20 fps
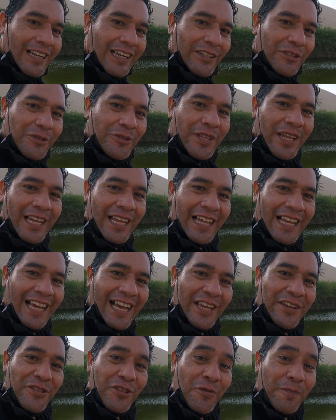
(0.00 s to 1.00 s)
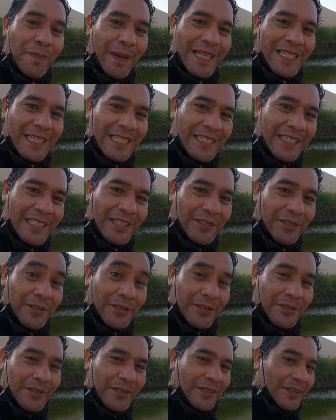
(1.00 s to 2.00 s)
de la laguna hay unos
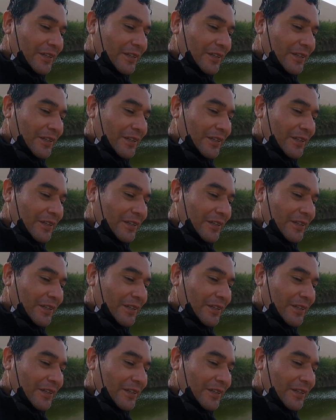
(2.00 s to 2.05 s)
pececitos.